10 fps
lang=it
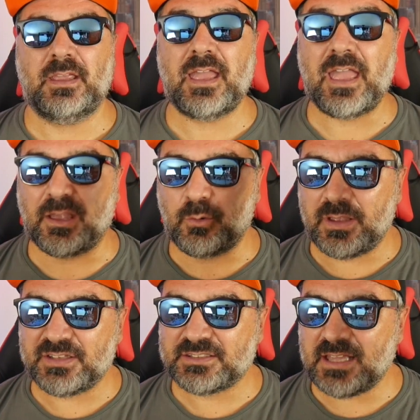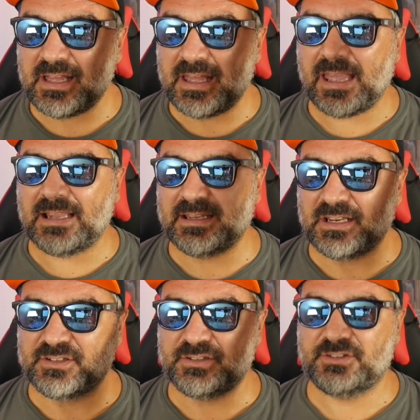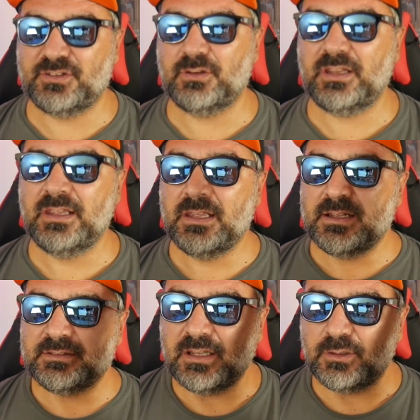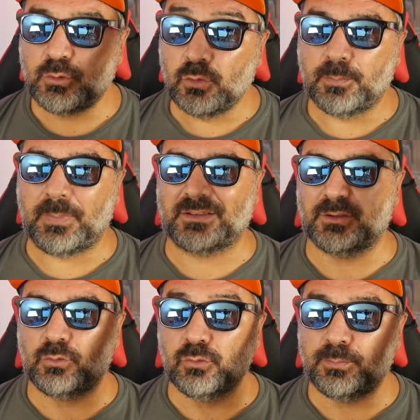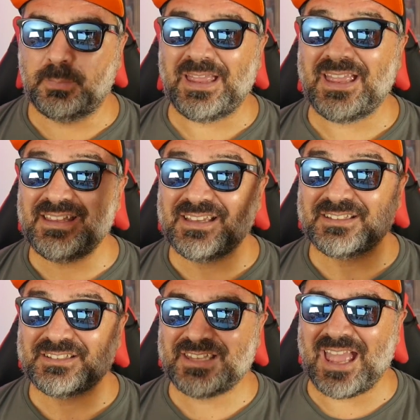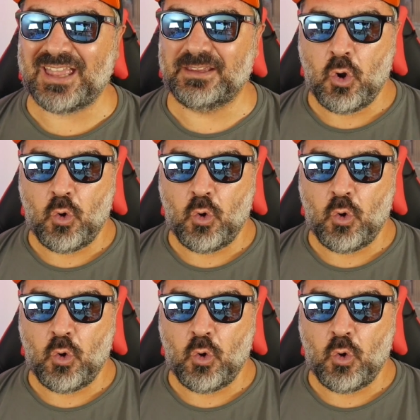E questa è la recensione del Coolpad Coolplay 6.